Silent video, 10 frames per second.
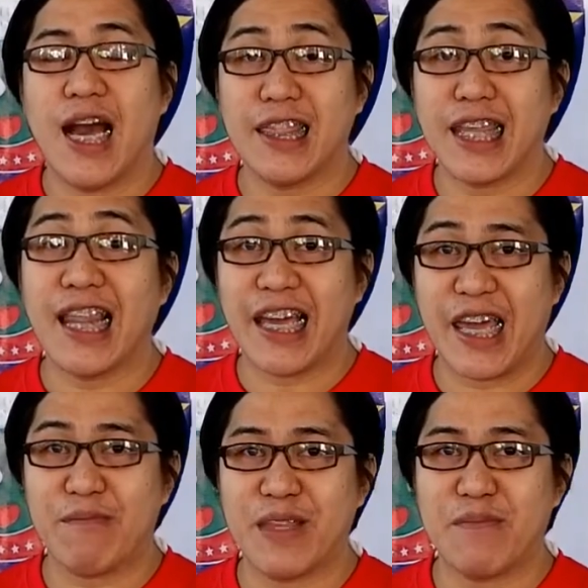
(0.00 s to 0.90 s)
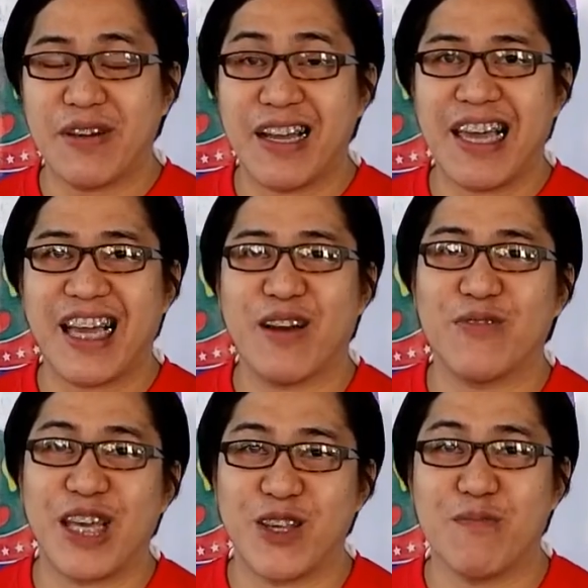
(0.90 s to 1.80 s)
Until I am the barangay
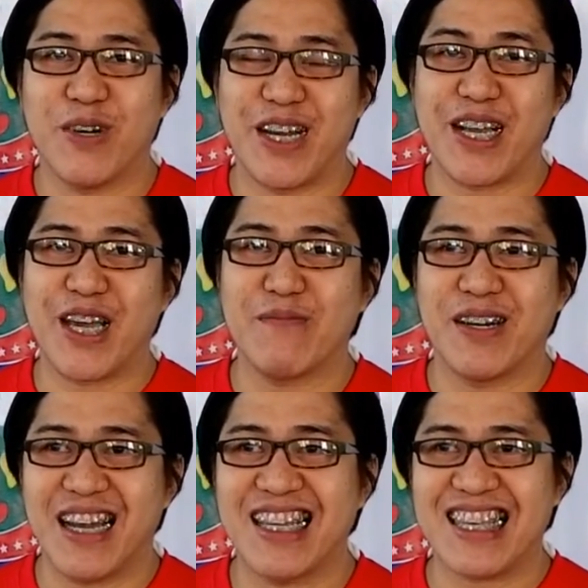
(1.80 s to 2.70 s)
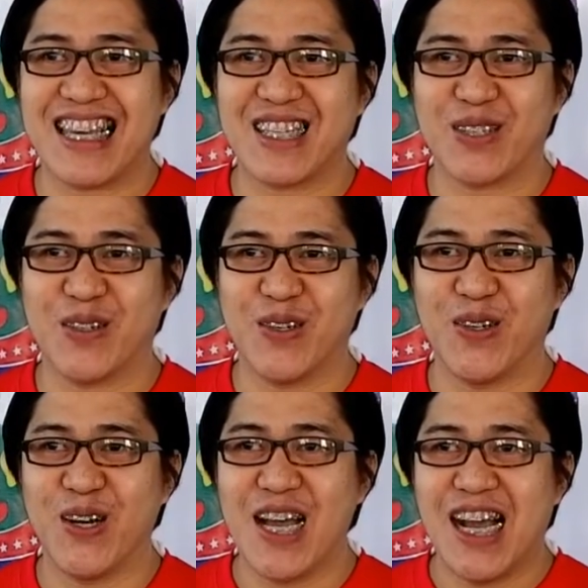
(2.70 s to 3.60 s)
captain of Barangay Barani, so
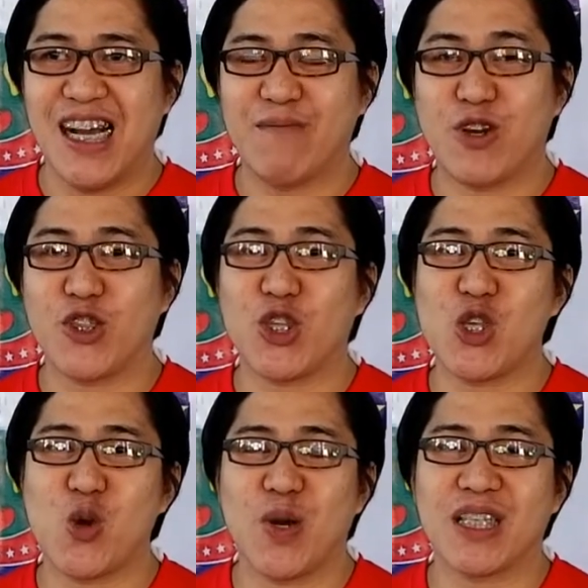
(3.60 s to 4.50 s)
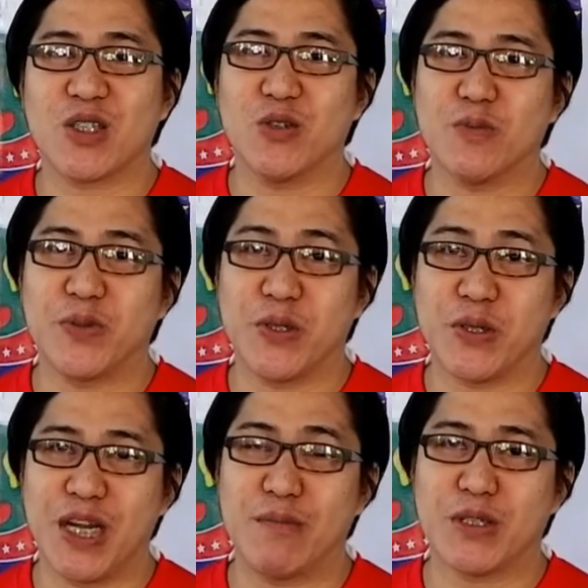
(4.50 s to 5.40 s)
um, continuous tong
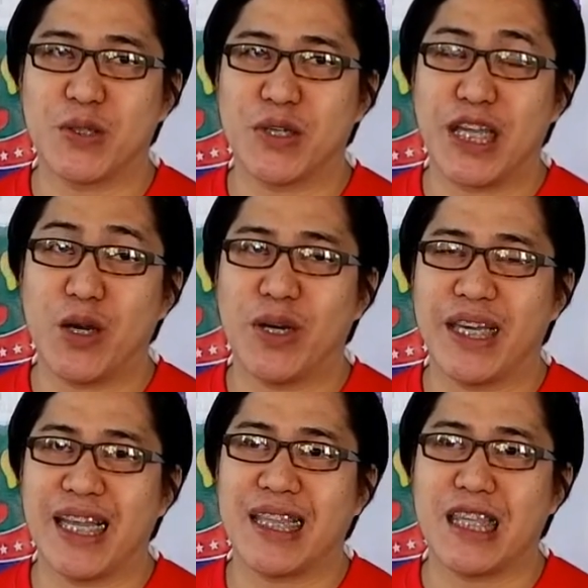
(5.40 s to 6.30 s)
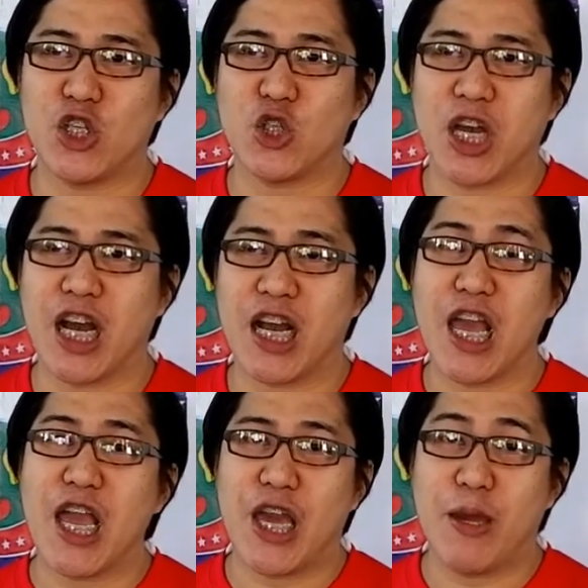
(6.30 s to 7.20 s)
program. So ginawa na natin siyang
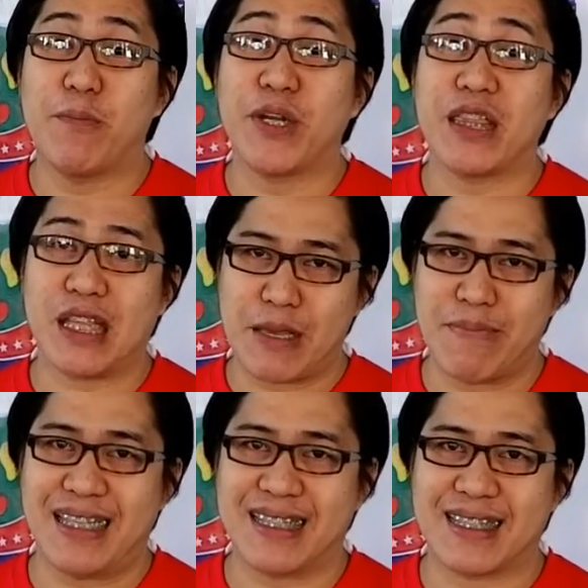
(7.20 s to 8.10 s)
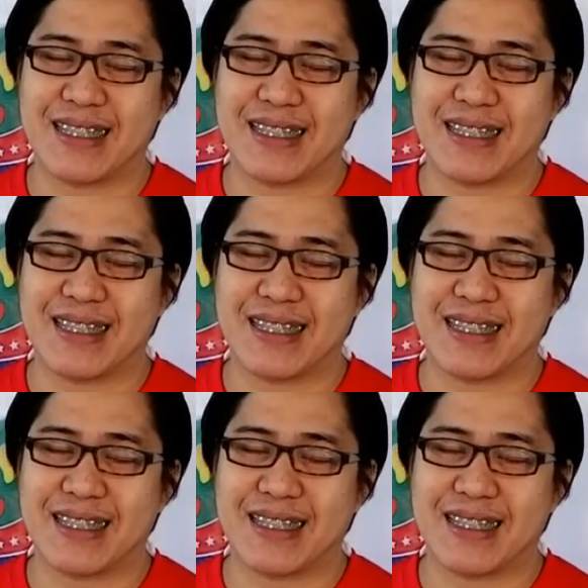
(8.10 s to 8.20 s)
every 3 months.